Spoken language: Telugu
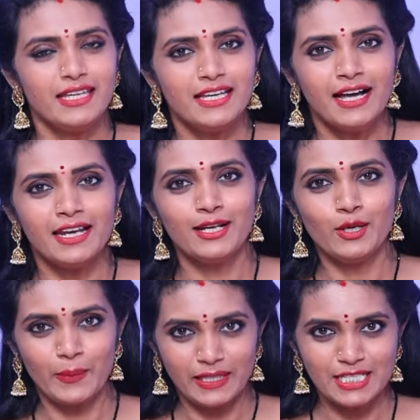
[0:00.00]
ఈ
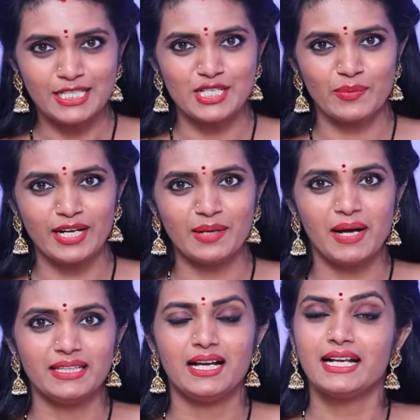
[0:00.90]
ఆలయంలో ప్రతిష్ఠించబడిన
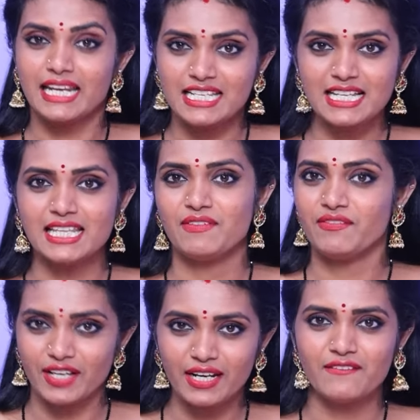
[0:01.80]
మాత గిరిజాదేవి
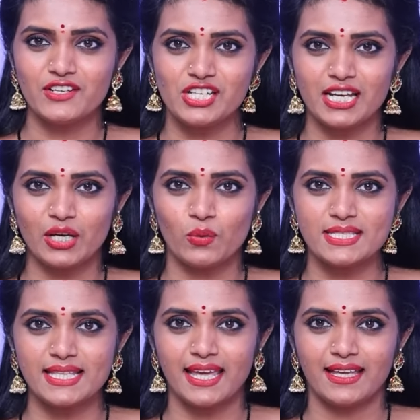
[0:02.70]
విగ్రహం విషయానికి
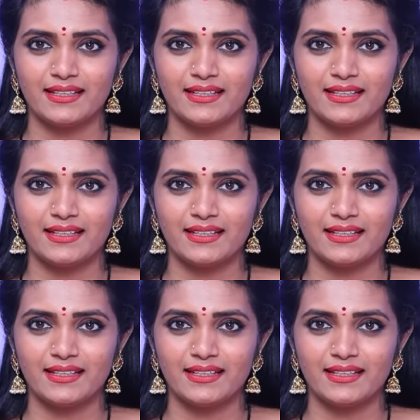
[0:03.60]
వస్తే